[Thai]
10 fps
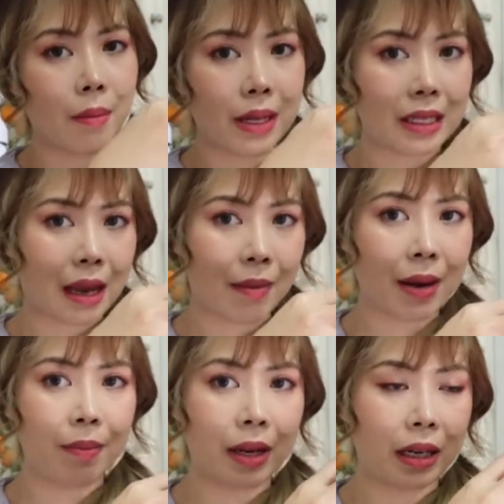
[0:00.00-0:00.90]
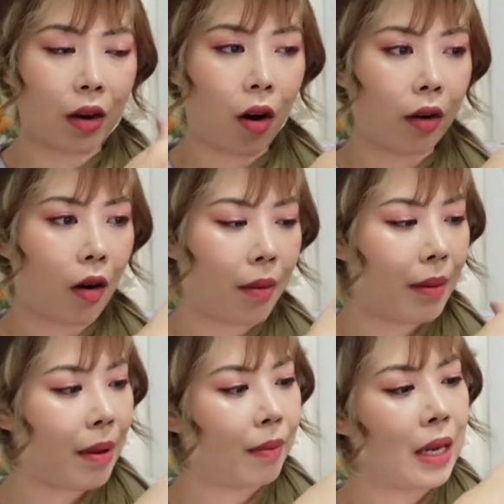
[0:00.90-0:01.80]
มันสามารถเปิดฮอตออกมา
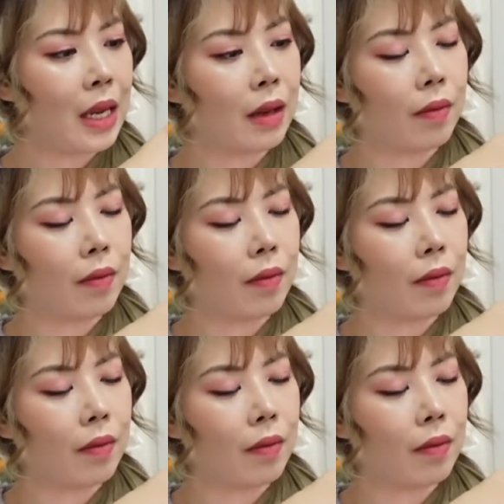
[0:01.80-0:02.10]
แบบนี้